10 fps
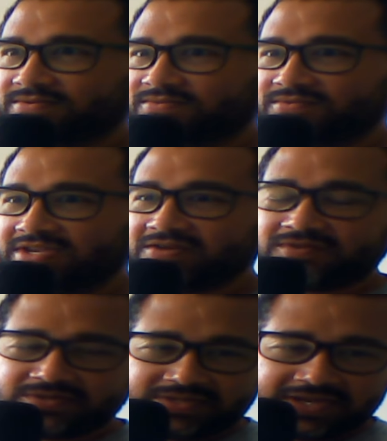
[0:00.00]
o
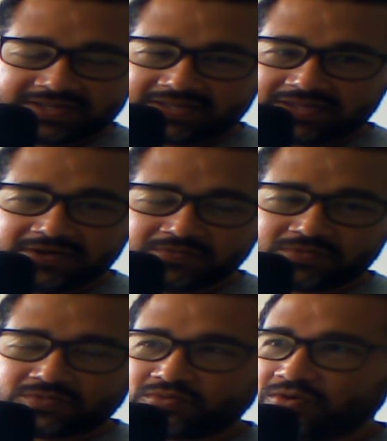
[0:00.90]
negócio é tão
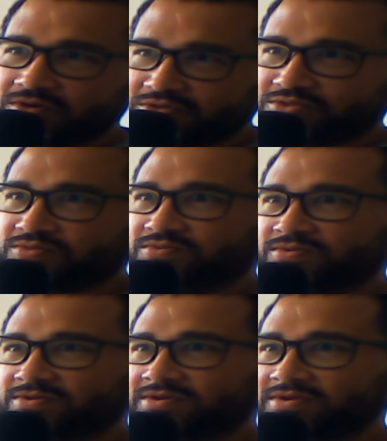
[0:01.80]

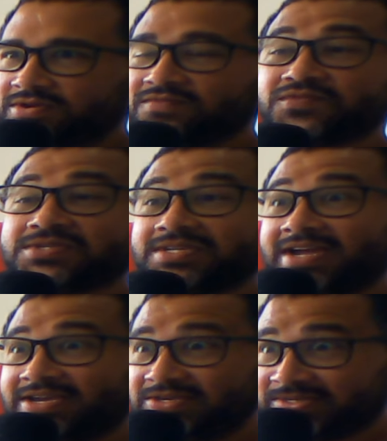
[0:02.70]
tosco que você
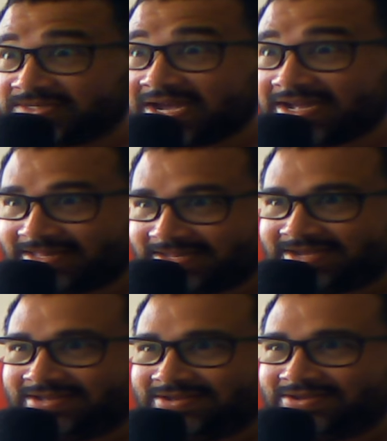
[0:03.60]
dá risada